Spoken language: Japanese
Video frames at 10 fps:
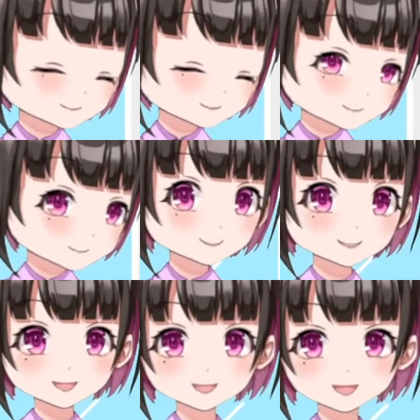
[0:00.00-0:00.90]
いやーね、
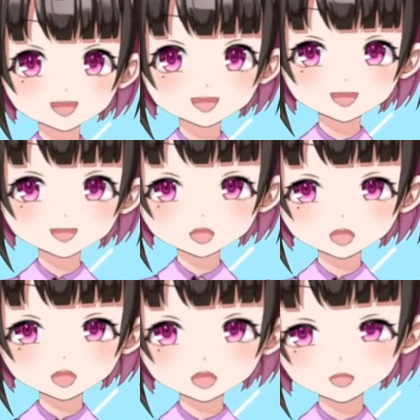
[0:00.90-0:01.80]
キーパーも同じ
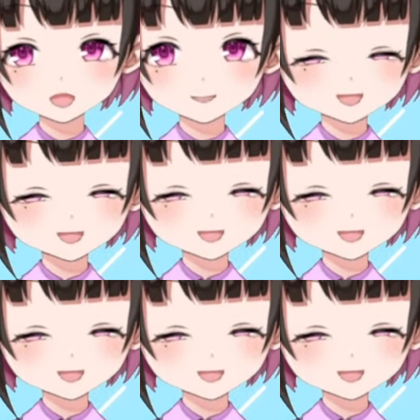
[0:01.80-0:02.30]
方向飛んでたん